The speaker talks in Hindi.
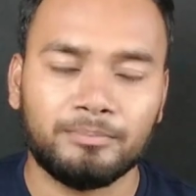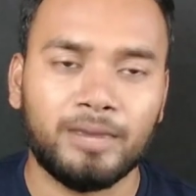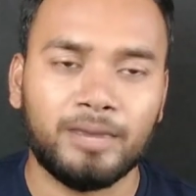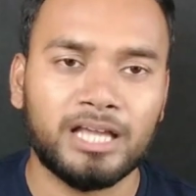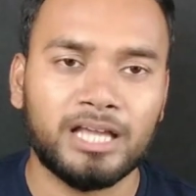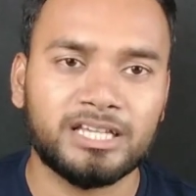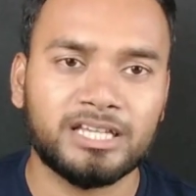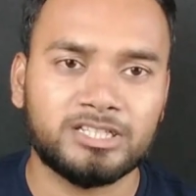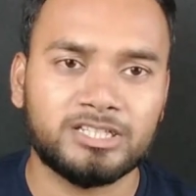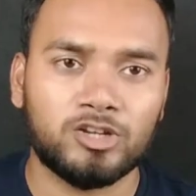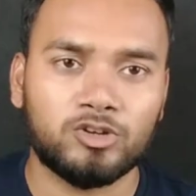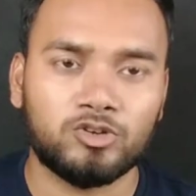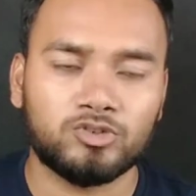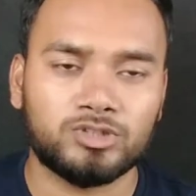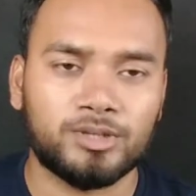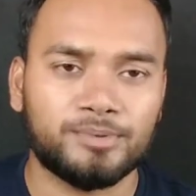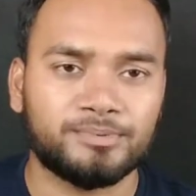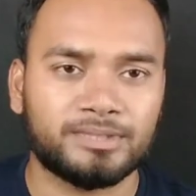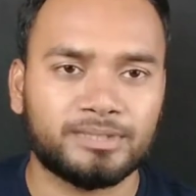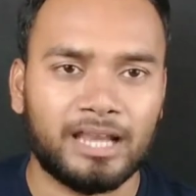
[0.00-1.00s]
भाई के चैनल
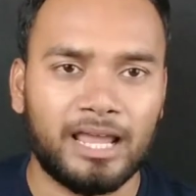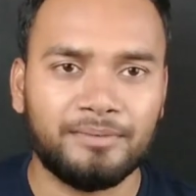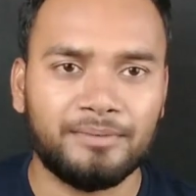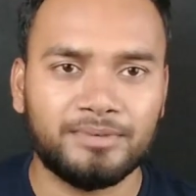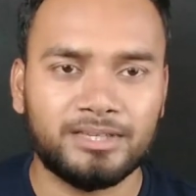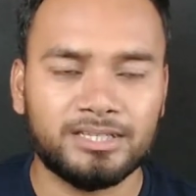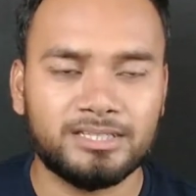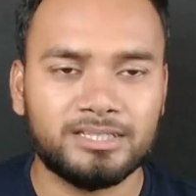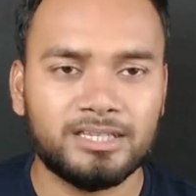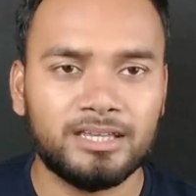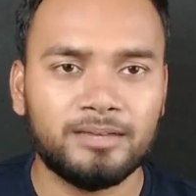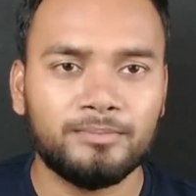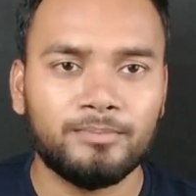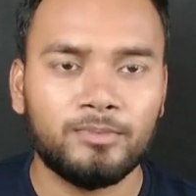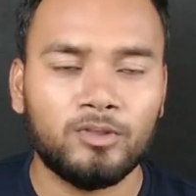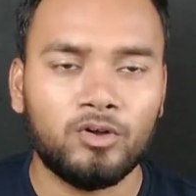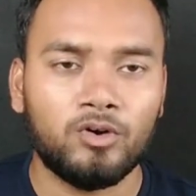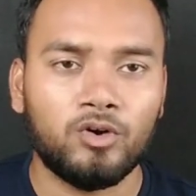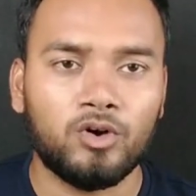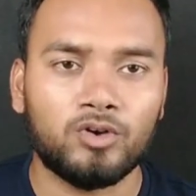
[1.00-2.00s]
को सब्सक्राइब कीजिए
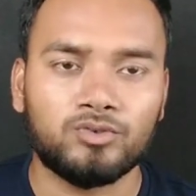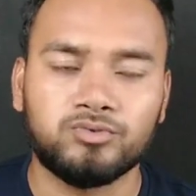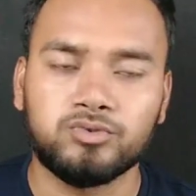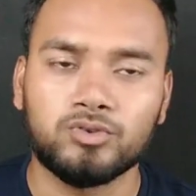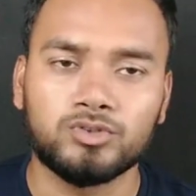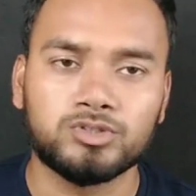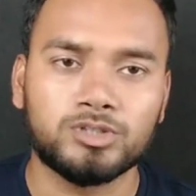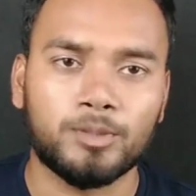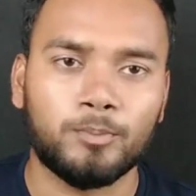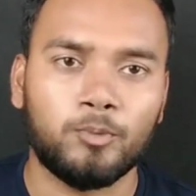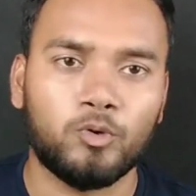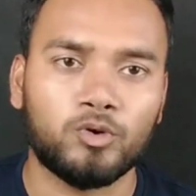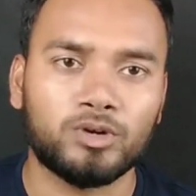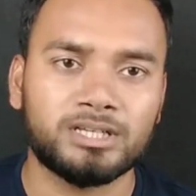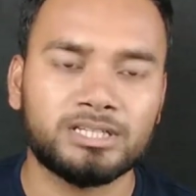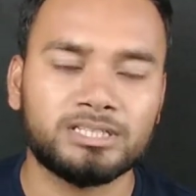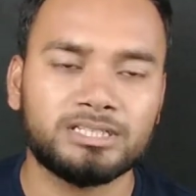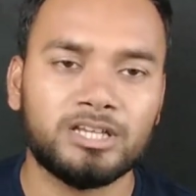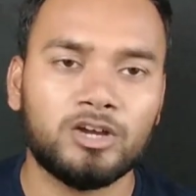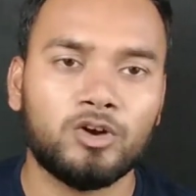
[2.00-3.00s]
और फुल
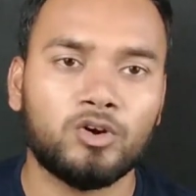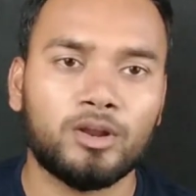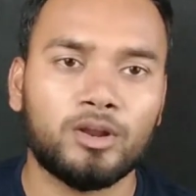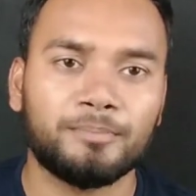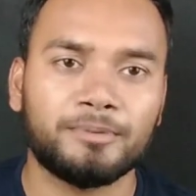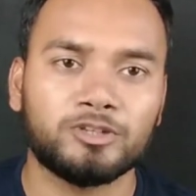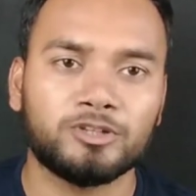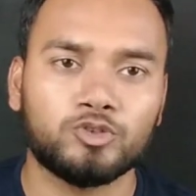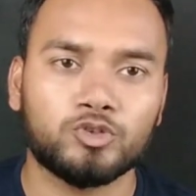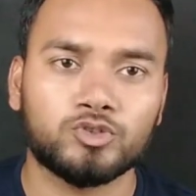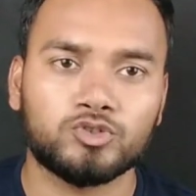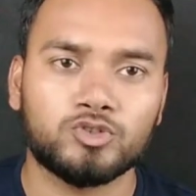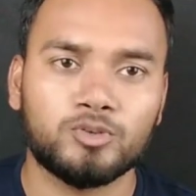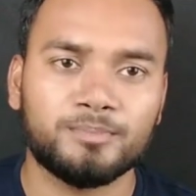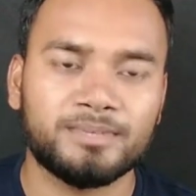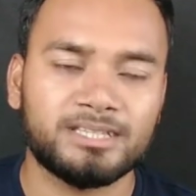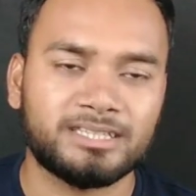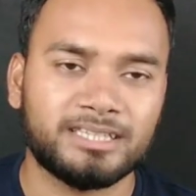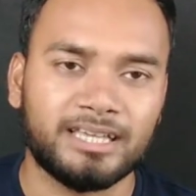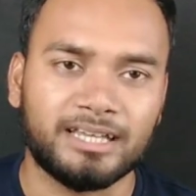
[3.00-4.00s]
सपोर्ट कीजिए और अपने दोस्तों में